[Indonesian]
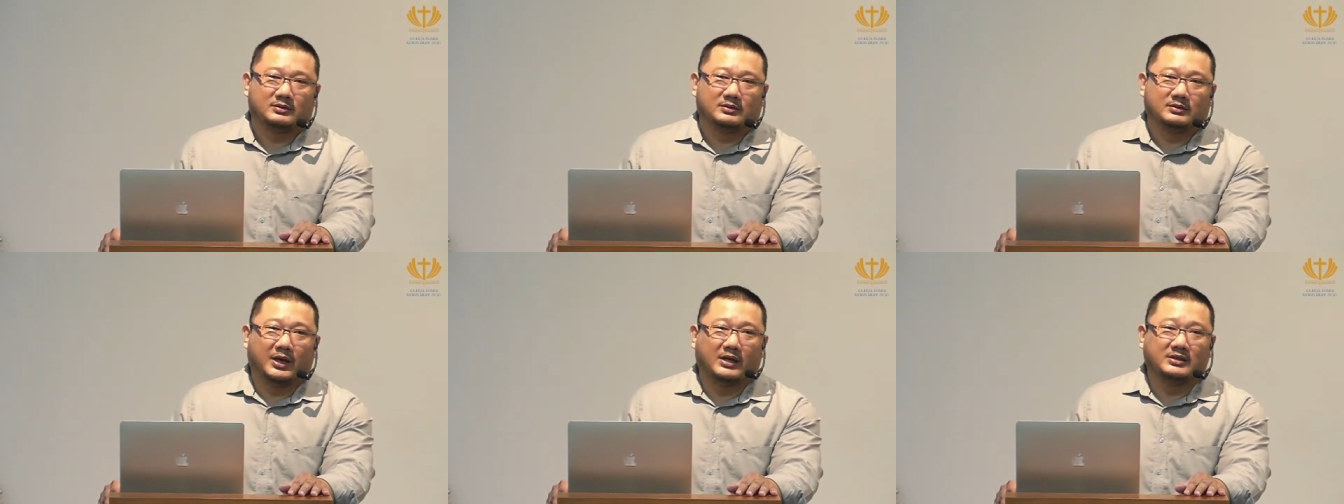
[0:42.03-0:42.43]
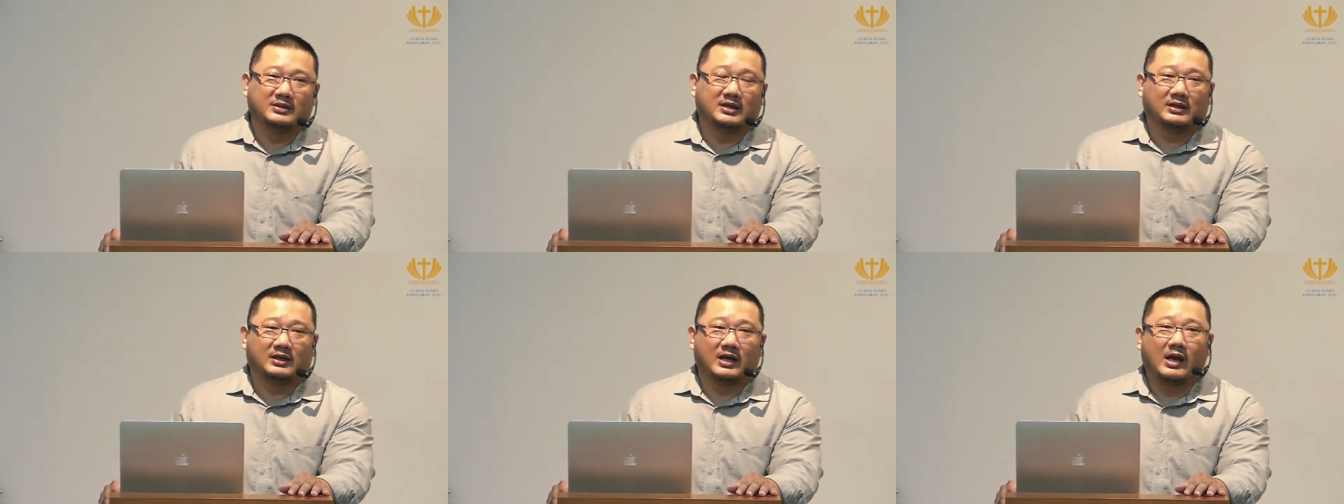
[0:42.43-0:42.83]

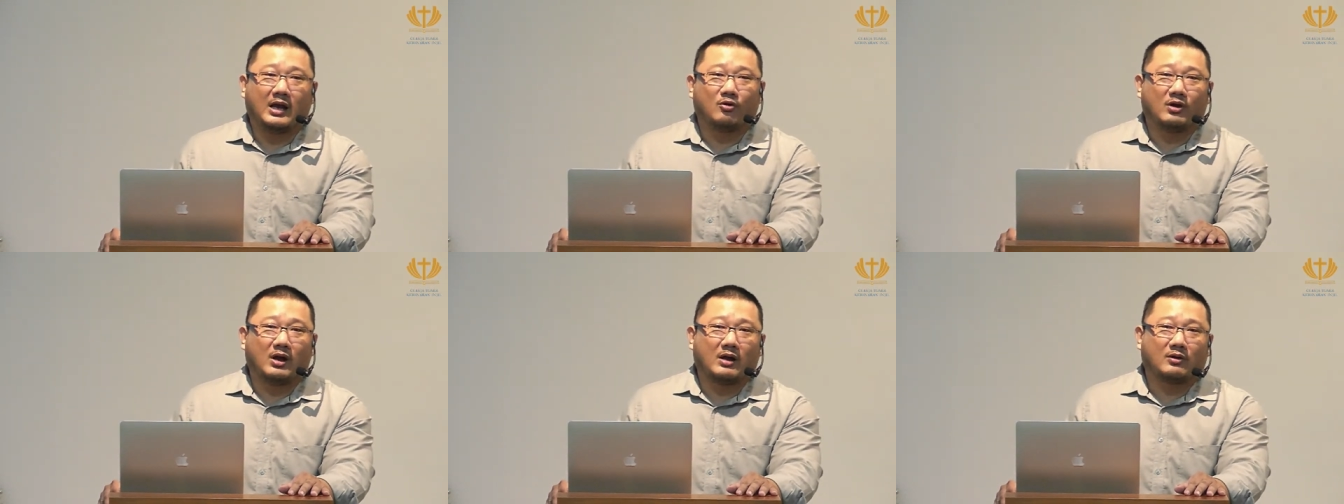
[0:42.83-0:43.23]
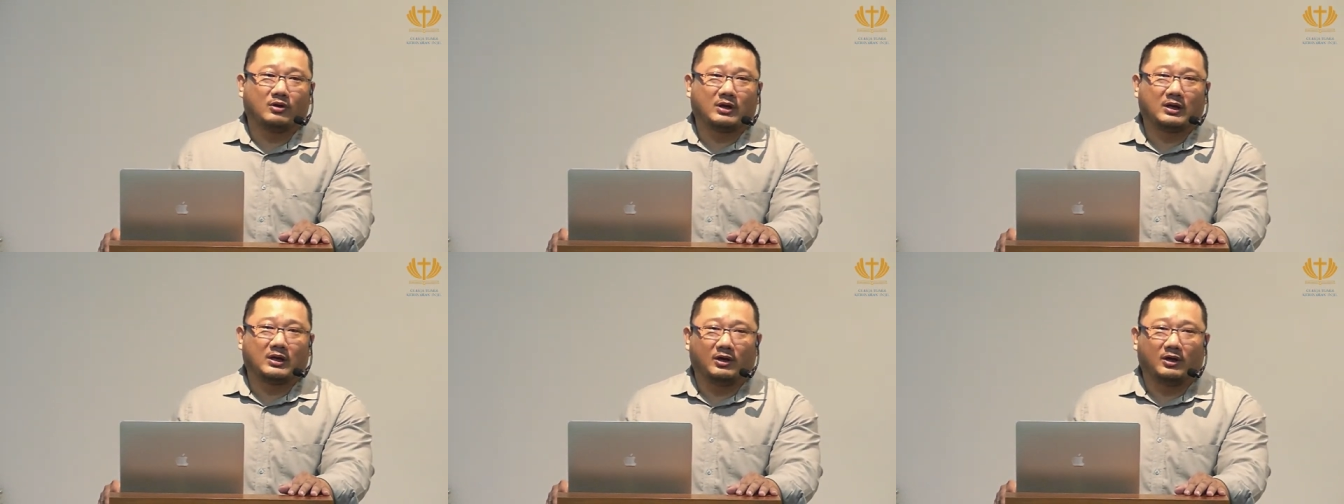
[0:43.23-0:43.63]
Banyak
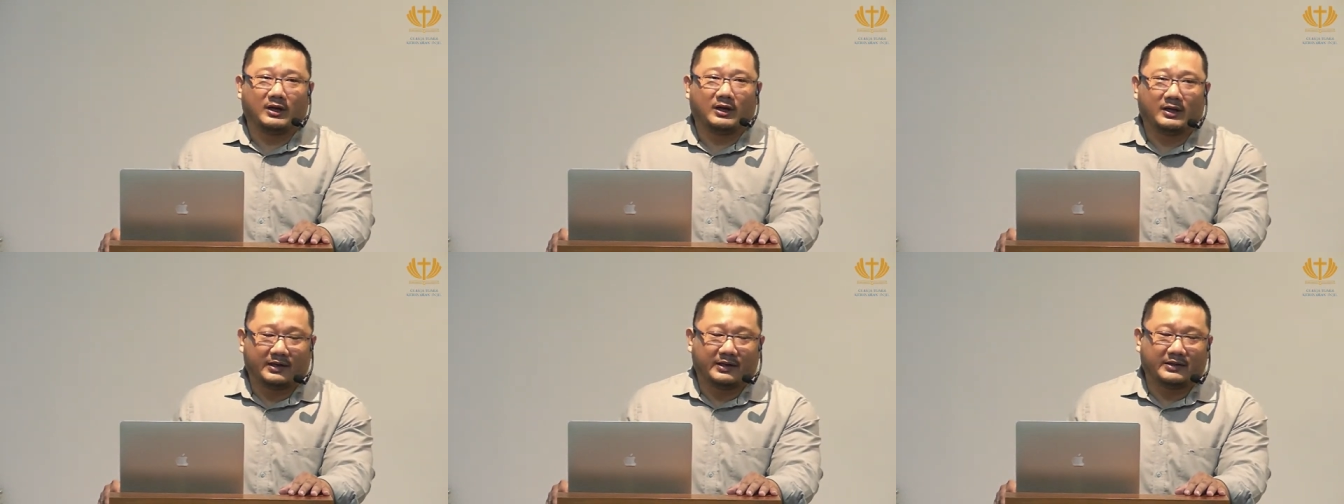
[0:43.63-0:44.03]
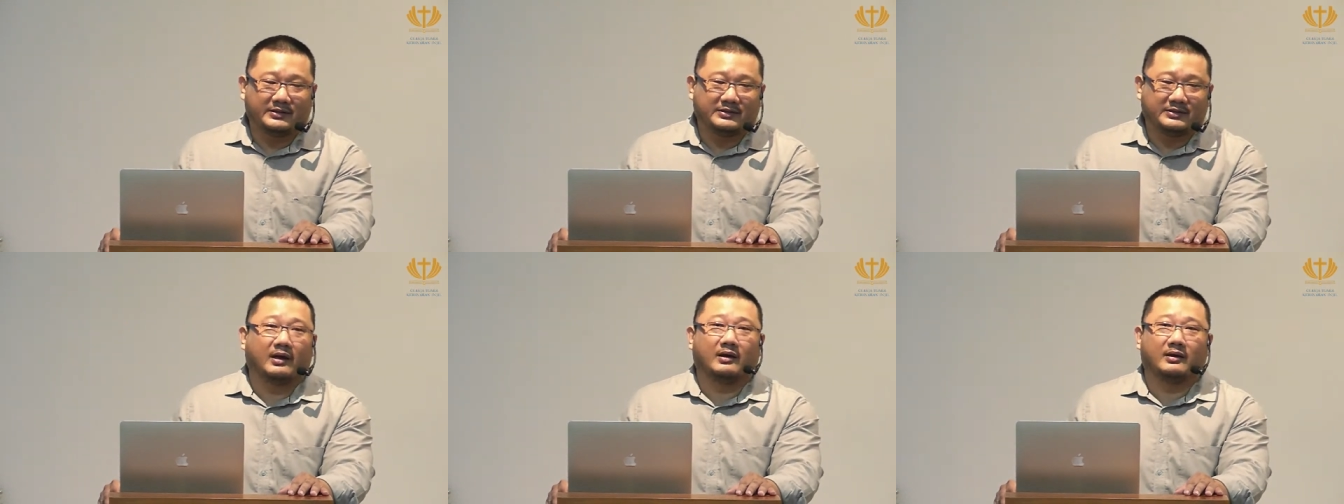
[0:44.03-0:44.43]
diagung-agungkan oleh
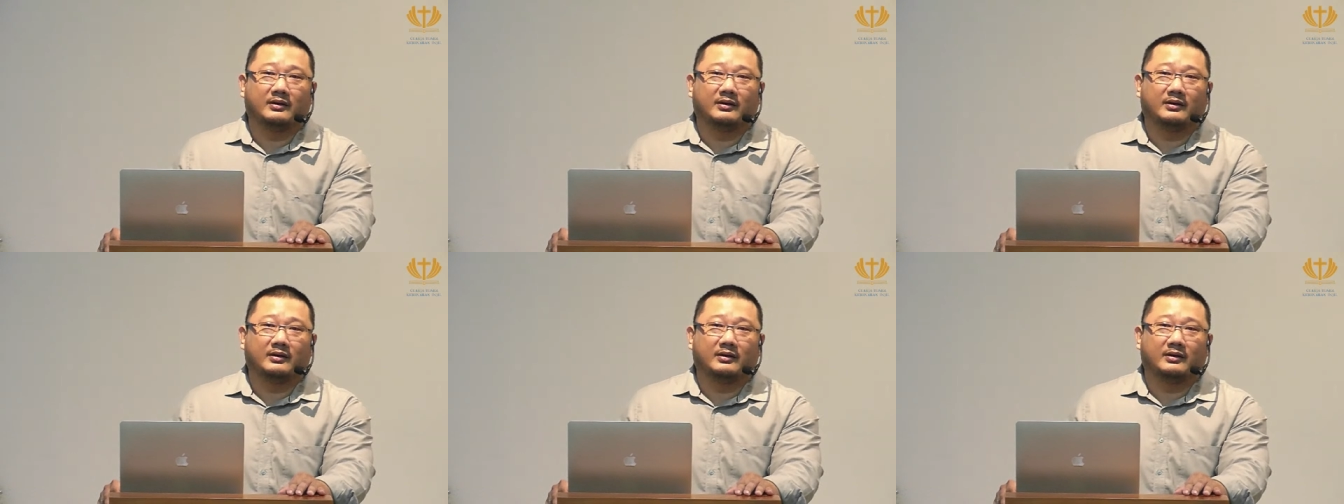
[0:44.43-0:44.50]
gereja